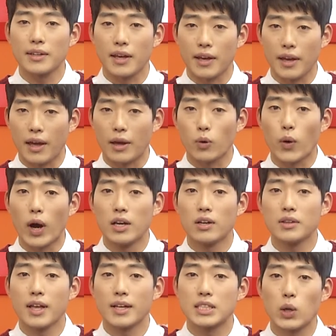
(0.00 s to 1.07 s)
대해 관련
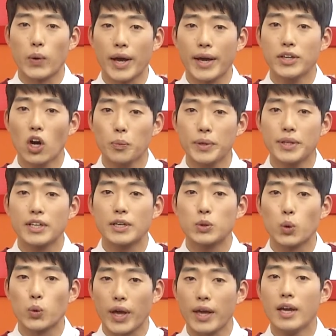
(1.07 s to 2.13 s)
단체와의 협의 등을
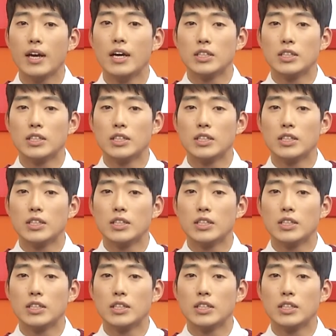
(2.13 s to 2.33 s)
통해